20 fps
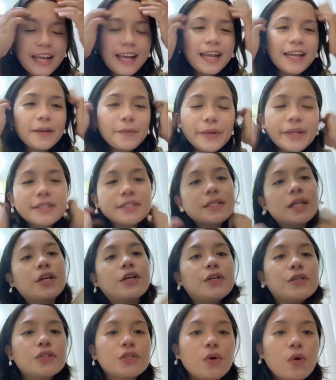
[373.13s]
Anyways,
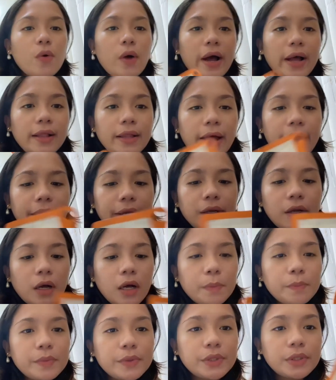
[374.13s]
so I'll add
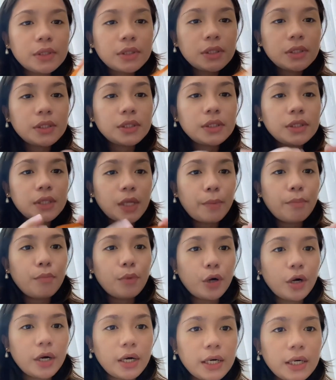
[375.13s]
up some
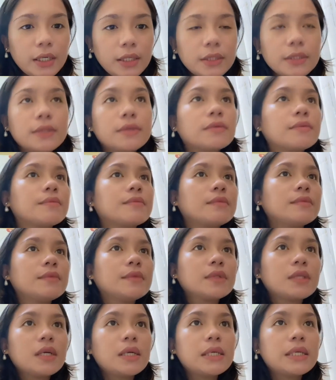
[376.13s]
more
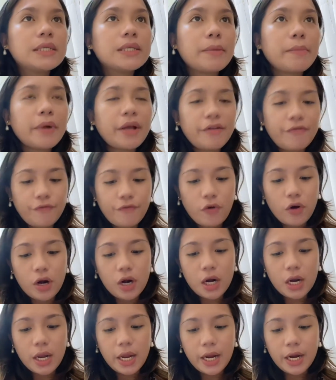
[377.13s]
sa my
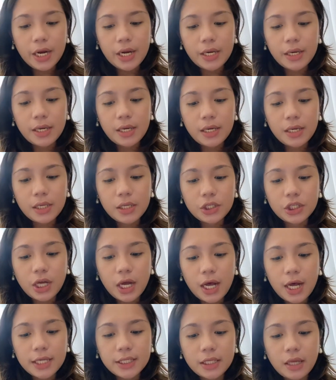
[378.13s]
forehead,
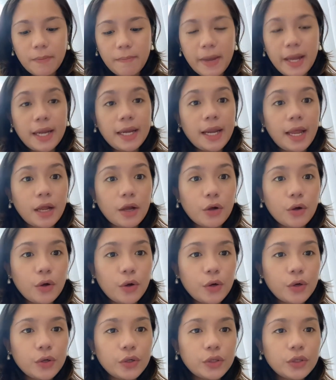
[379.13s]
tsaka sa my neck
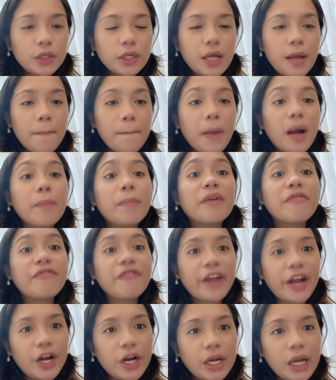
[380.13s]
ko. Para
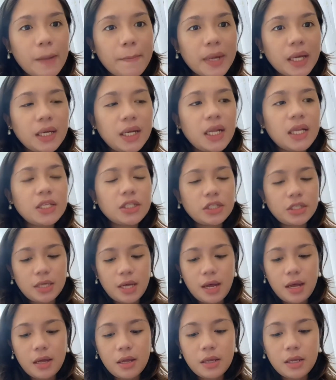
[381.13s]
ma-fair naman din siya.
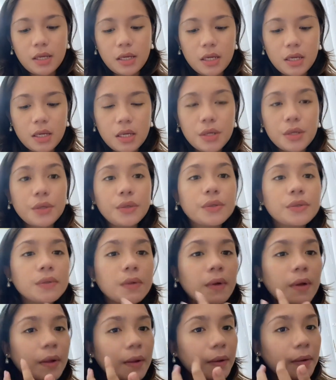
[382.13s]

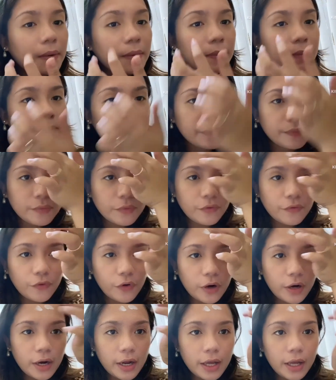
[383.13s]
So, ayun.
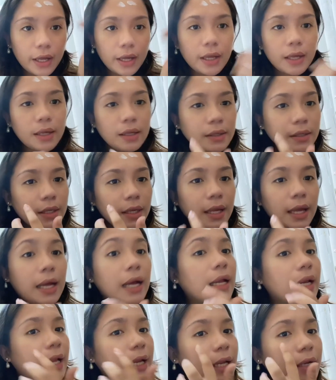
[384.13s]
Forehead.
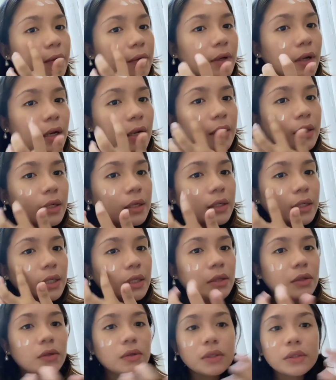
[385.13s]
Lagyan ko na lang din
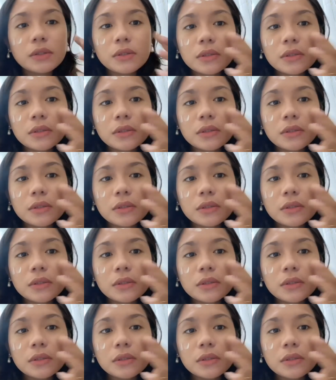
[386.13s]
dito.